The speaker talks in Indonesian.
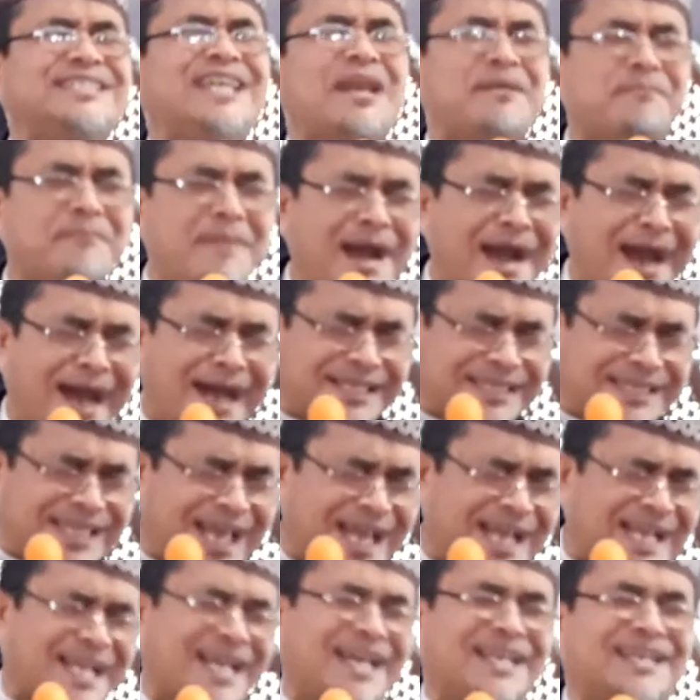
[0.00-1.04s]
dan
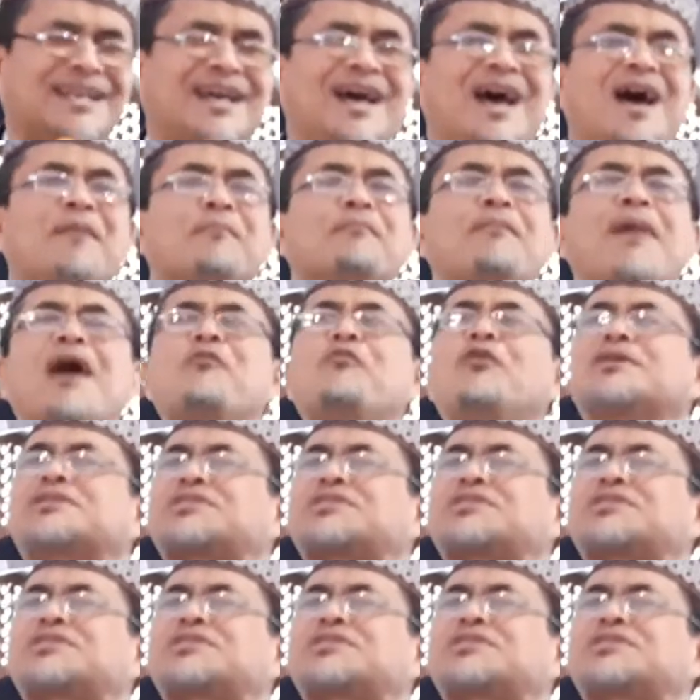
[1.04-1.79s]
mengatakan bahwa